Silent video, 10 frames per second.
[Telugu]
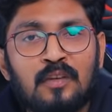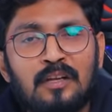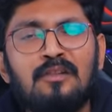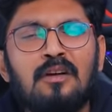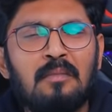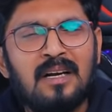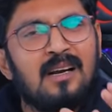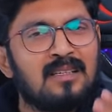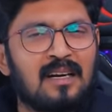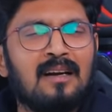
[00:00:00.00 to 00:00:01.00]
ఎందుకు భయ
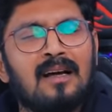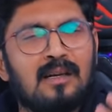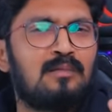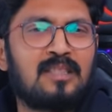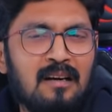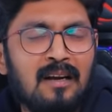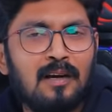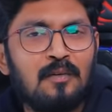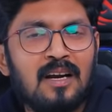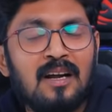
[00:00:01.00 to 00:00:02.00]
చండాలం
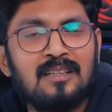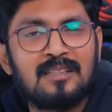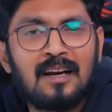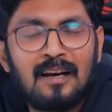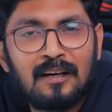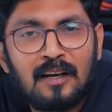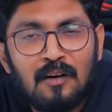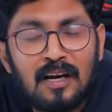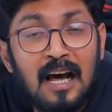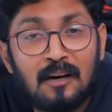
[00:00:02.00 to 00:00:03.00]
చండాలం అని అన్నిసార్లు
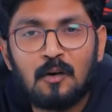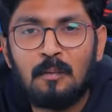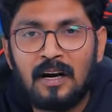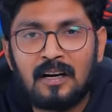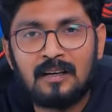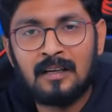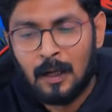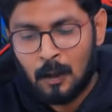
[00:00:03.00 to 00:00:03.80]
అంటాం అనుకోమాకండి